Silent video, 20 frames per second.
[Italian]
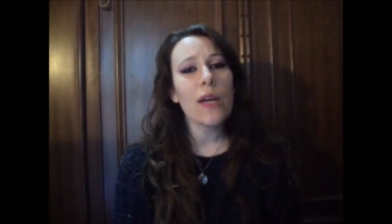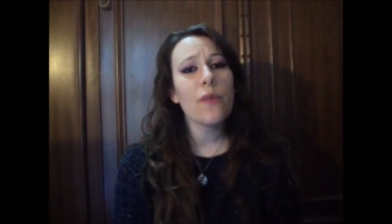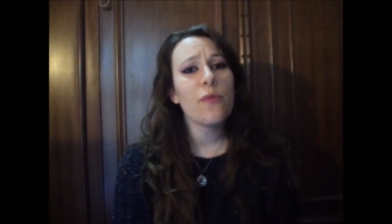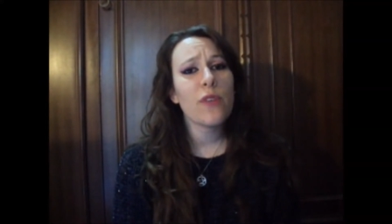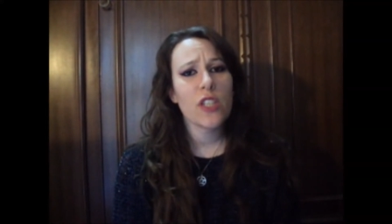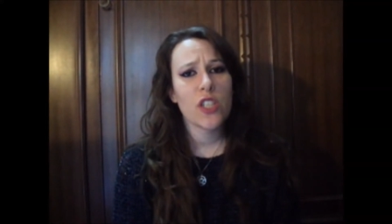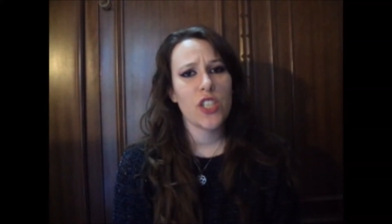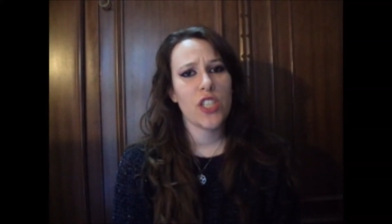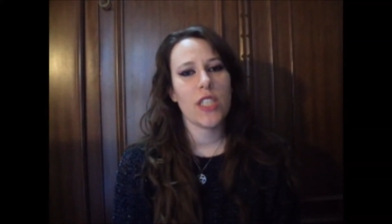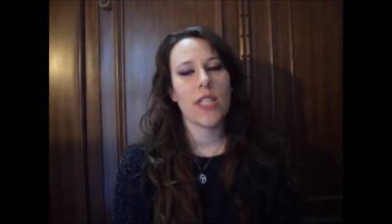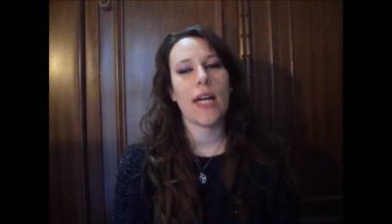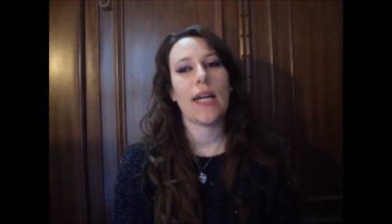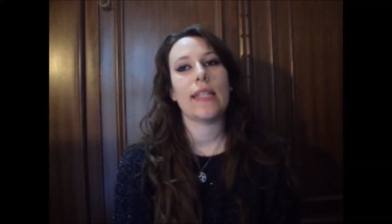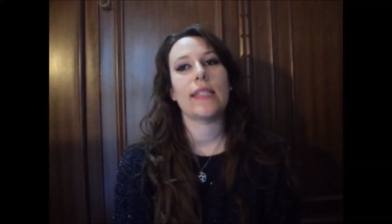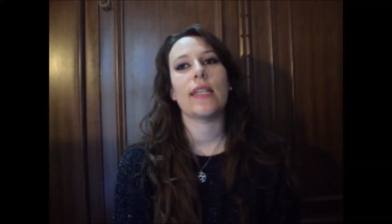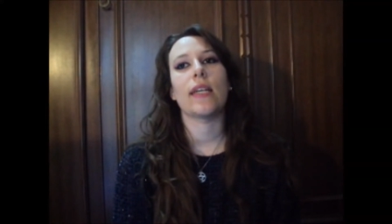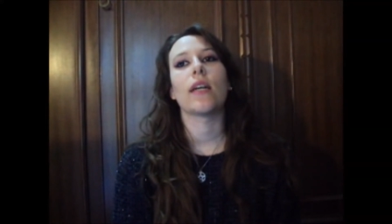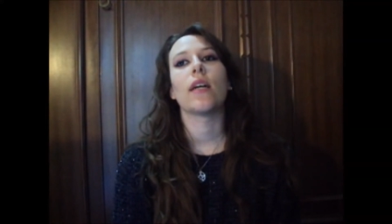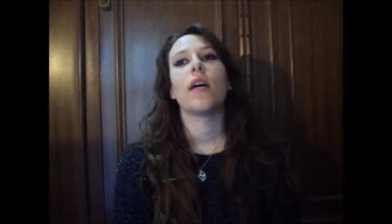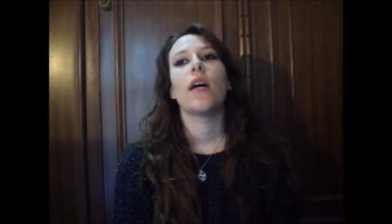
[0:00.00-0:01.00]

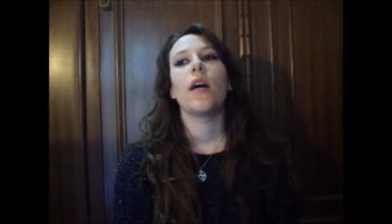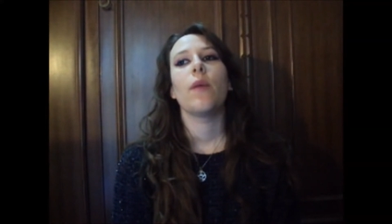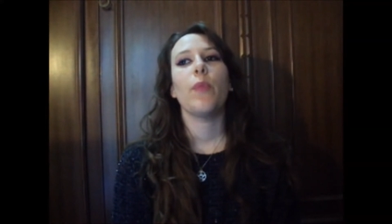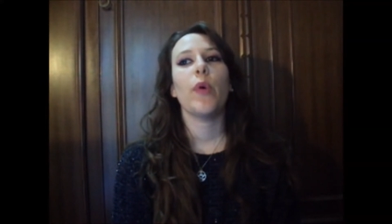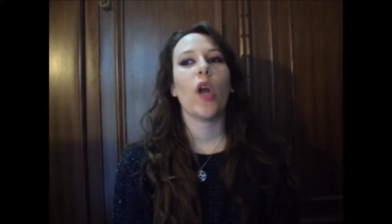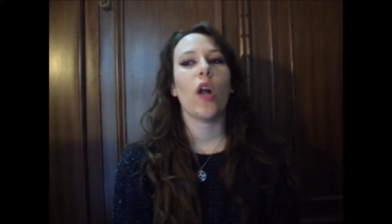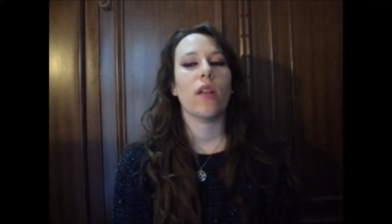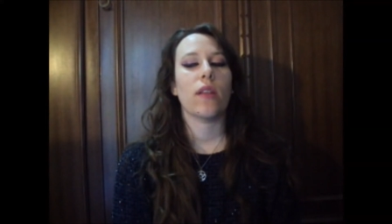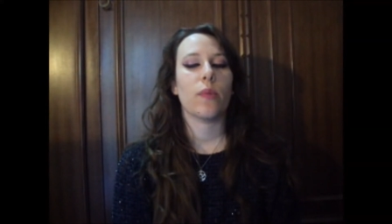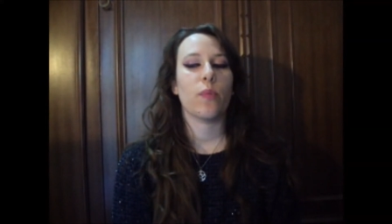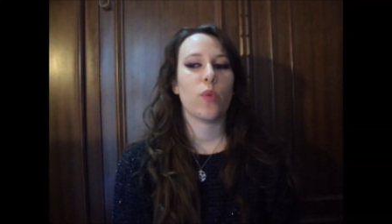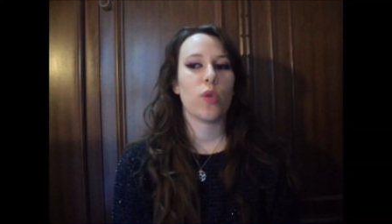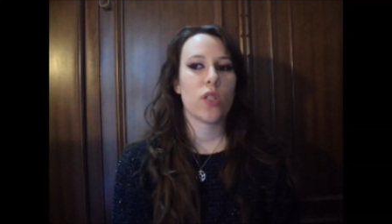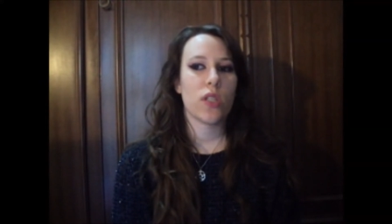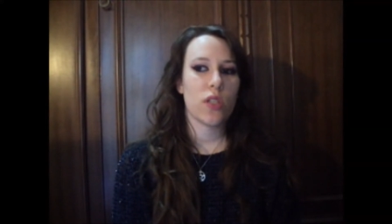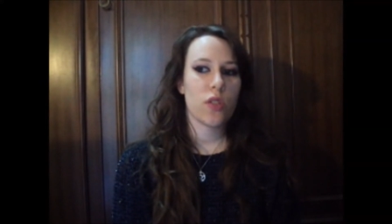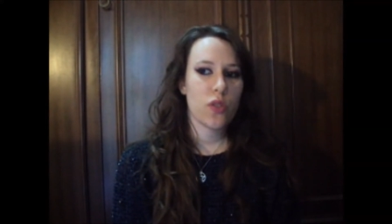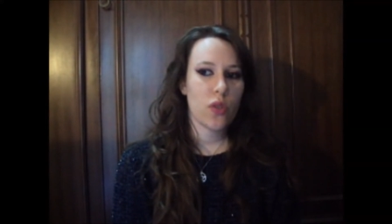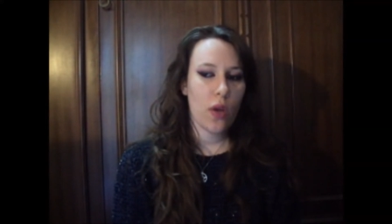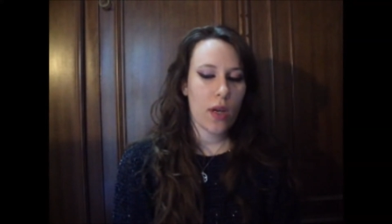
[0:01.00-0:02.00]
affascinata. Però al tempo
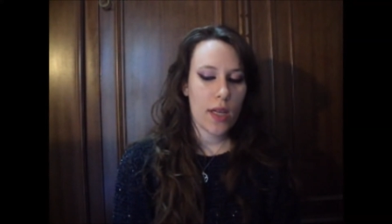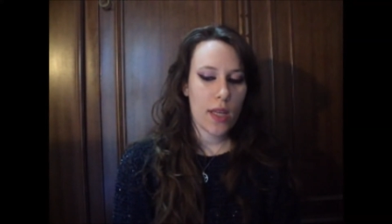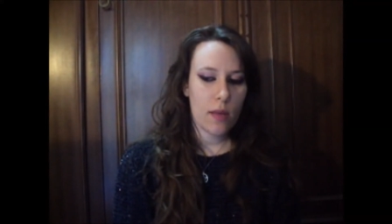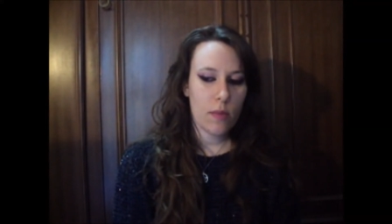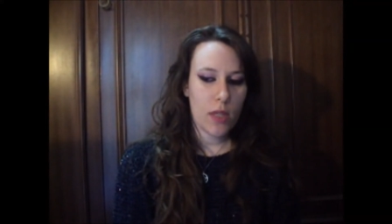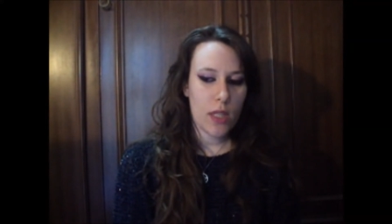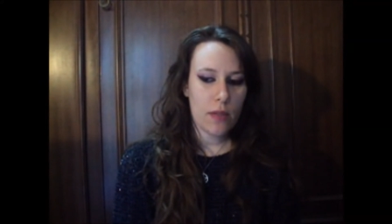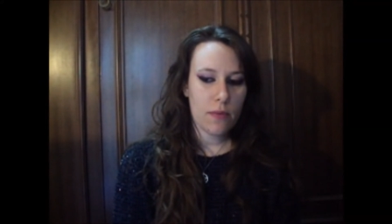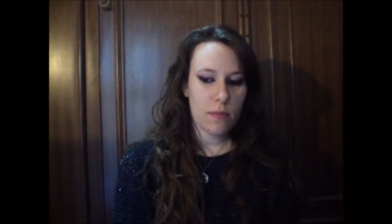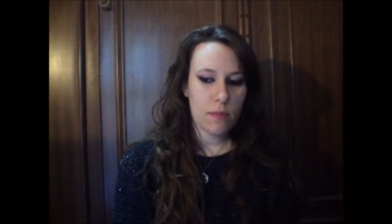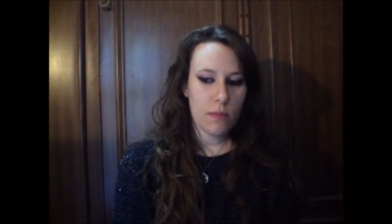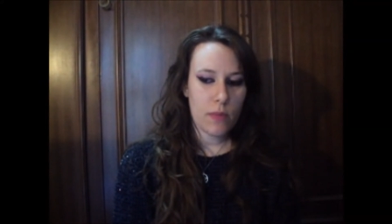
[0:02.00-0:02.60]
stesso anche mi